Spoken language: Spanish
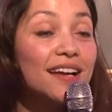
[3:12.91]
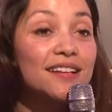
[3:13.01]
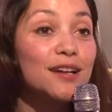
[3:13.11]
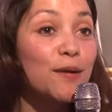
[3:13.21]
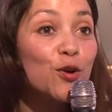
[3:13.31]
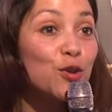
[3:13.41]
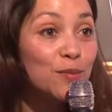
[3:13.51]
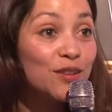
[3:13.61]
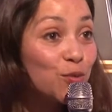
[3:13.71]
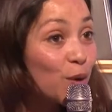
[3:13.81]
que el trabajo de
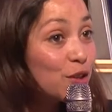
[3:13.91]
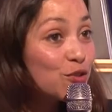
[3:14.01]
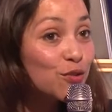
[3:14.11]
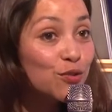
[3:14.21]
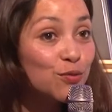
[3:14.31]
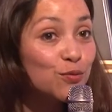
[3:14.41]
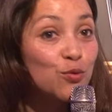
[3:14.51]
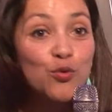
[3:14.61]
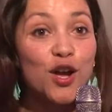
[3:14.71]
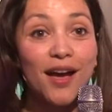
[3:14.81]
mis sueños
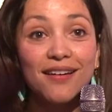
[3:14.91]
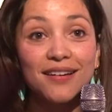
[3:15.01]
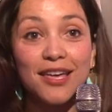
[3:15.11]
nunca